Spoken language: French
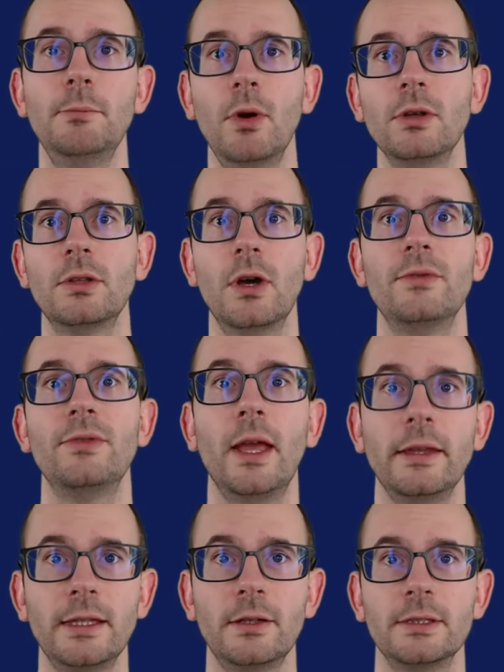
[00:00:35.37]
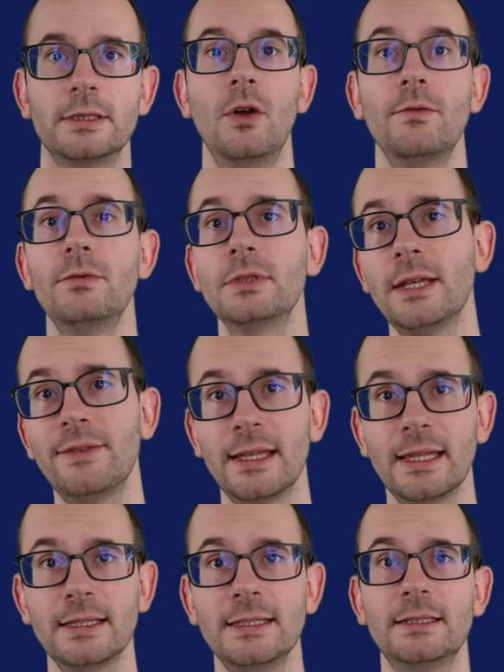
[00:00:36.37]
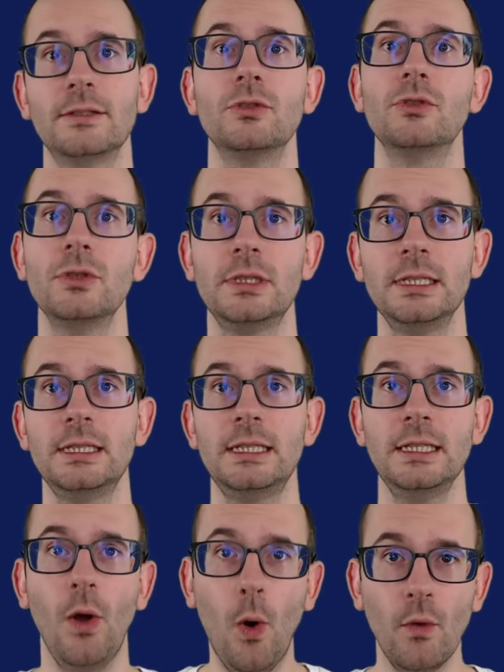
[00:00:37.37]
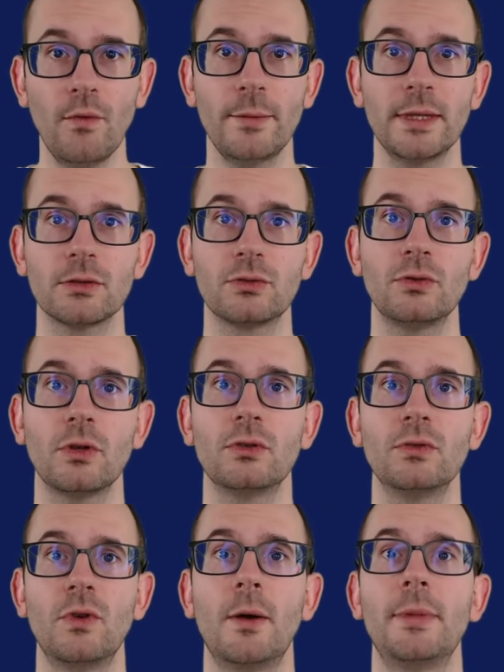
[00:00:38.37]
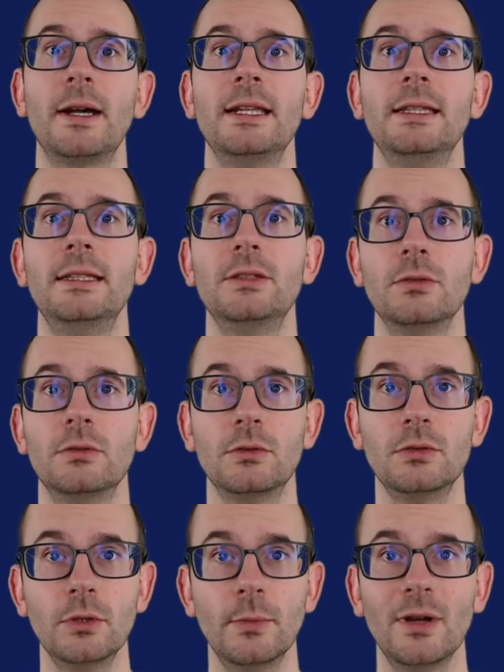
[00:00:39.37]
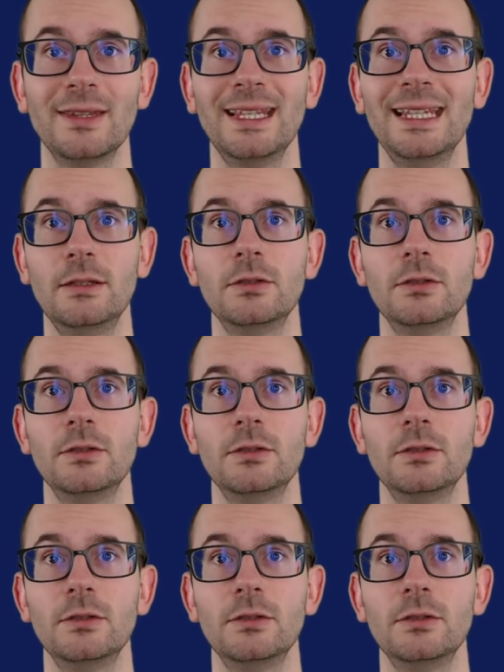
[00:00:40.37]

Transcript: Point of Interest. Vous avez un indice juste ici, on va bien sûr devoir parler des zones de demande et de